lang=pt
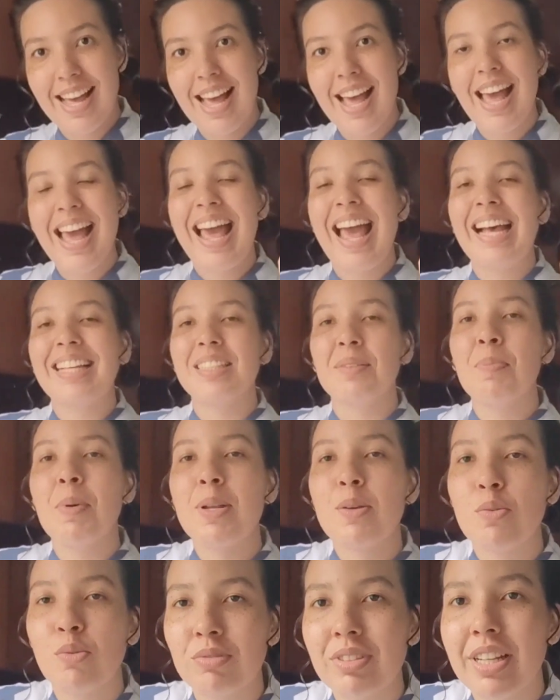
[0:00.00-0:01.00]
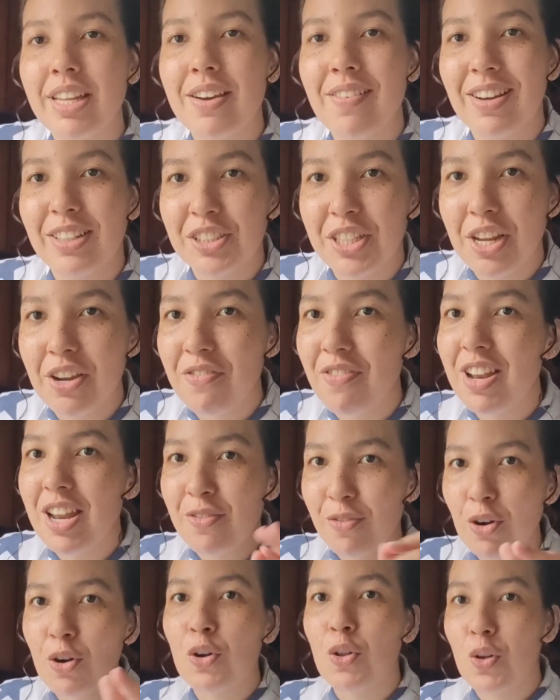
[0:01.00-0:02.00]
Essa pergunta que eu achei, eu falei, eu vou
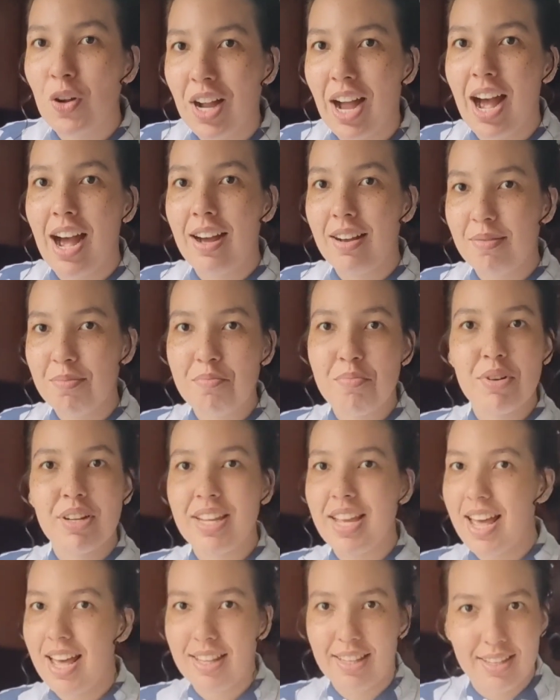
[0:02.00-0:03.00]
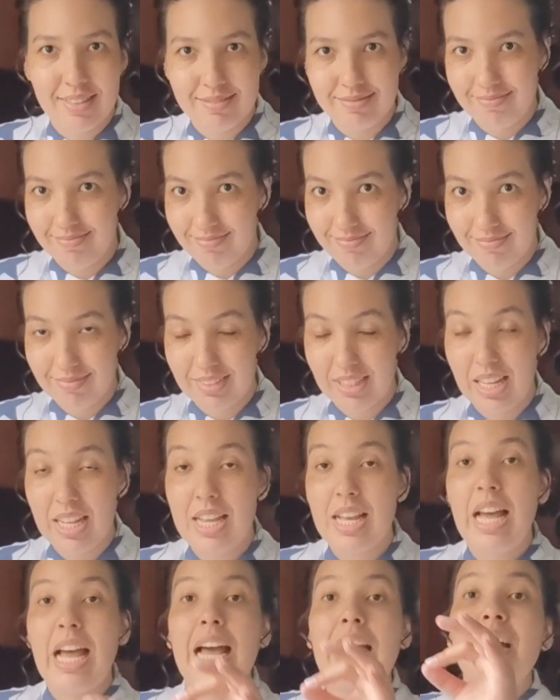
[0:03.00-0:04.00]
colocar, porque ela.
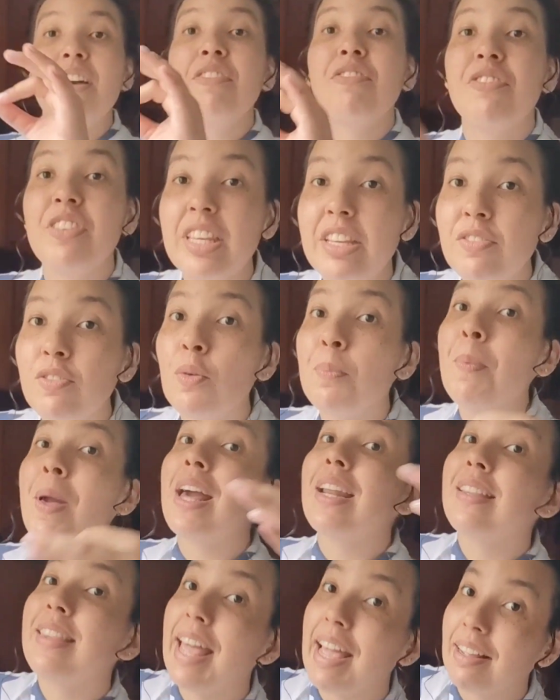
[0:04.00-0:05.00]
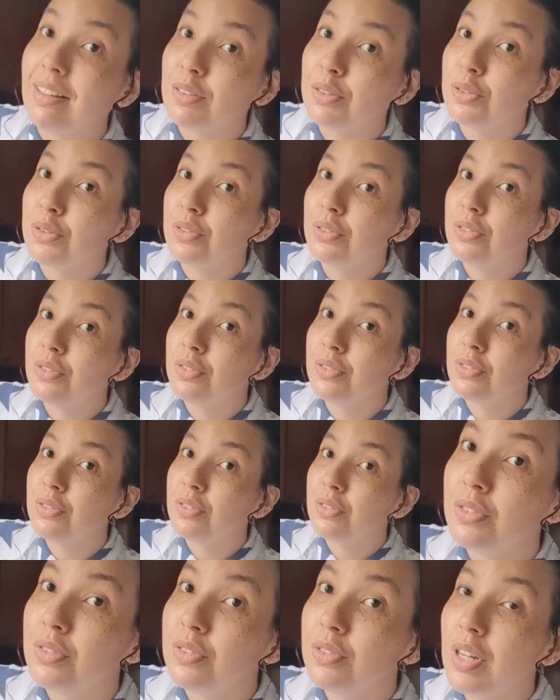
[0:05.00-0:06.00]
Vivo perdendo.
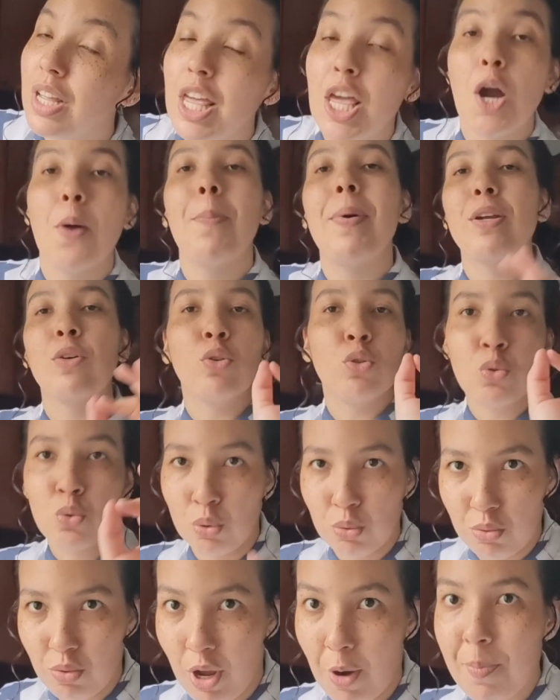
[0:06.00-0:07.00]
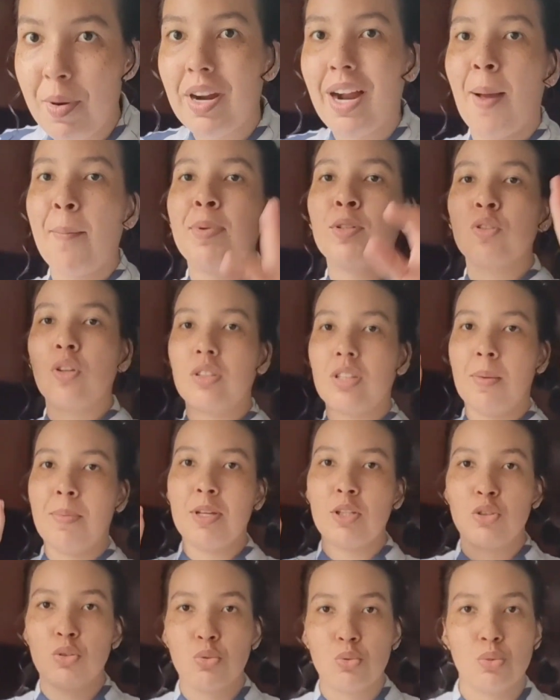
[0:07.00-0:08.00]
Eu perco tudo, eu perco
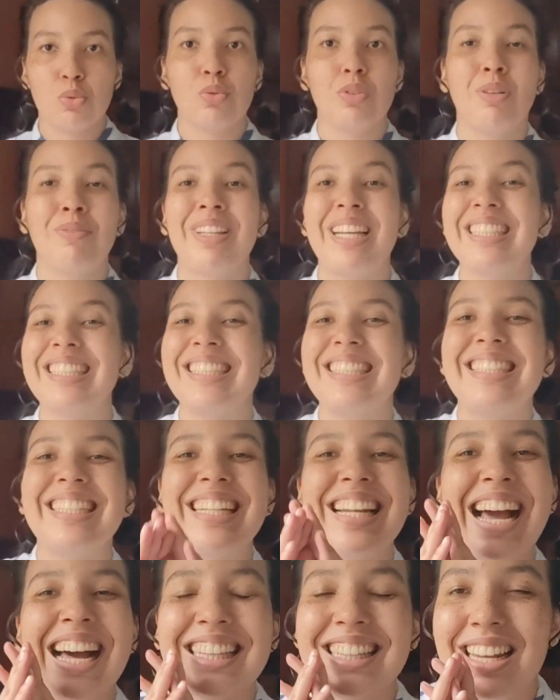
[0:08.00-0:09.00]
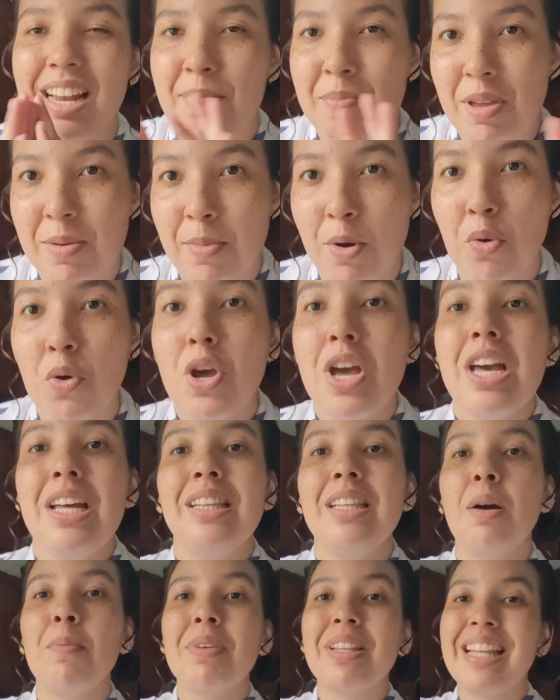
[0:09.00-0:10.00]
absolutamente tudo, não deixe nada na minha mão,
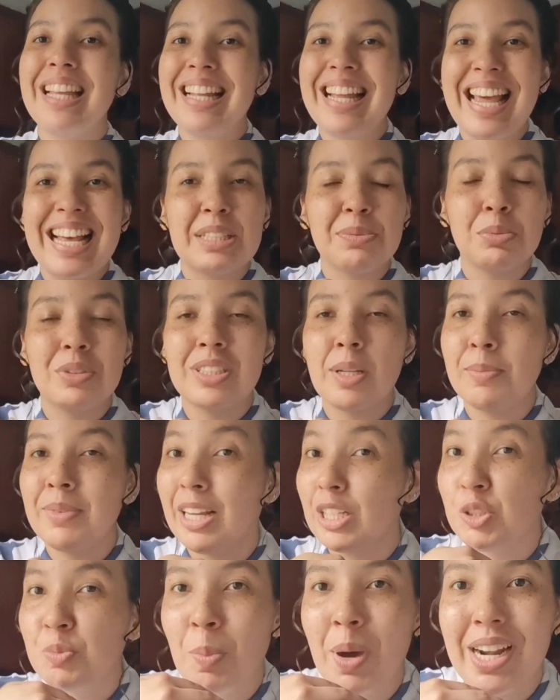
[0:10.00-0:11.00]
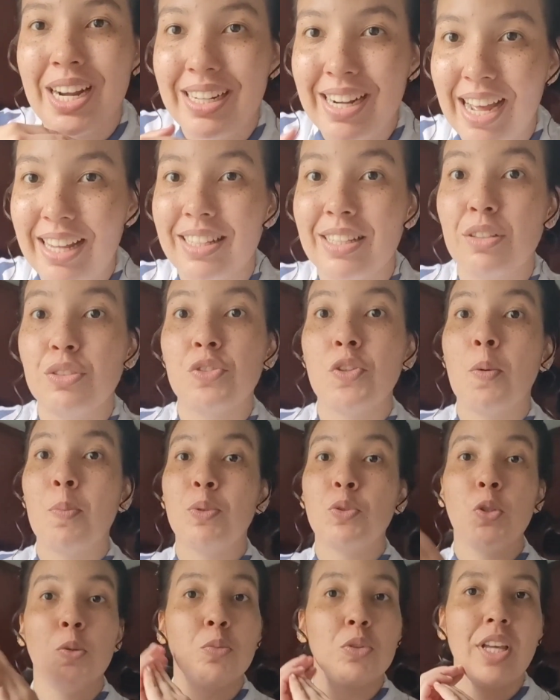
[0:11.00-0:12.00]
não me dê responsabilidade para nada, que eu sou uma
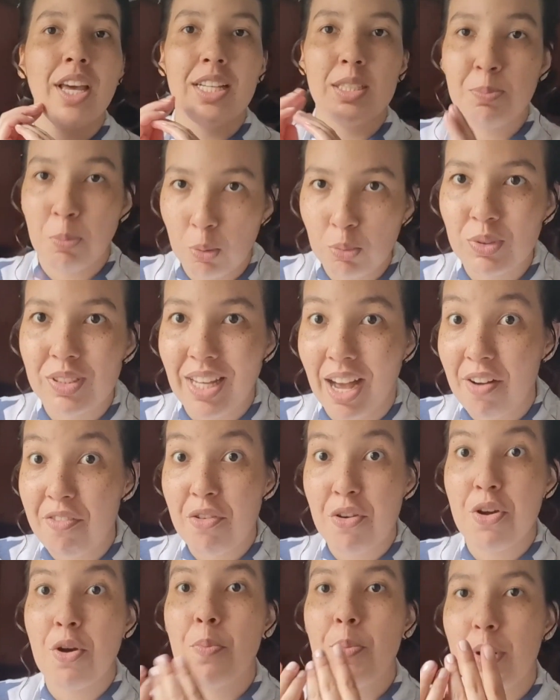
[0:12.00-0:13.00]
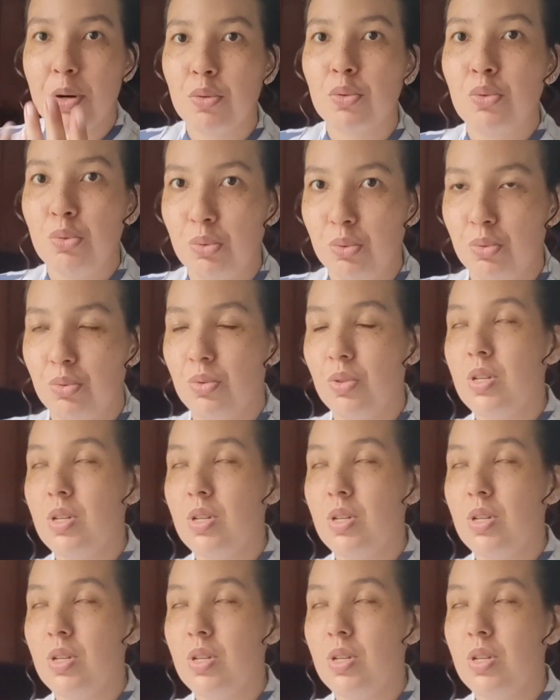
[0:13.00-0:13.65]
pessoa muito responsável, eu perco tudo.